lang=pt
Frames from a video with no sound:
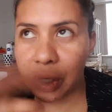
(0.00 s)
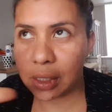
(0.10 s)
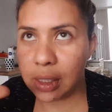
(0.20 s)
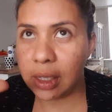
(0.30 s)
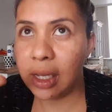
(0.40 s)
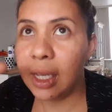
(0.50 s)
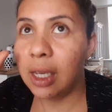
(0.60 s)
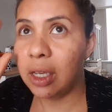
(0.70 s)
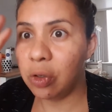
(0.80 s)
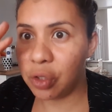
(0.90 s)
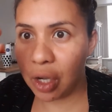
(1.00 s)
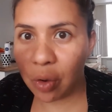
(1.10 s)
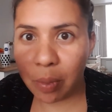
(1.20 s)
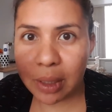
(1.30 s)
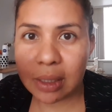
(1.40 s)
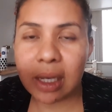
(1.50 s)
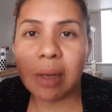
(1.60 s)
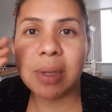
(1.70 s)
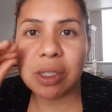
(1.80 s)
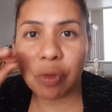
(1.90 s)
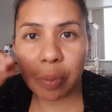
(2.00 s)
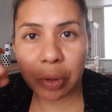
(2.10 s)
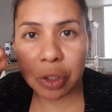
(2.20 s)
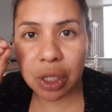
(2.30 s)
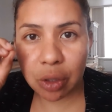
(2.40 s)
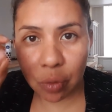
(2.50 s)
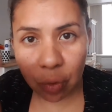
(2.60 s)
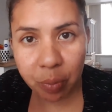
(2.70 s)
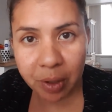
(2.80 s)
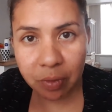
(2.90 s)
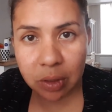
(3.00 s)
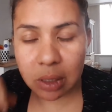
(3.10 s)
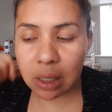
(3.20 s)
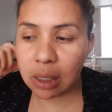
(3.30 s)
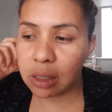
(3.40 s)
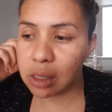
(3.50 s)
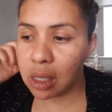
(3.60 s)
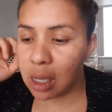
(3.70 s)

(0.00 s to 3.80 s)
Quer dizer, eu já comecei, mas eu vou postar tudo para vocês.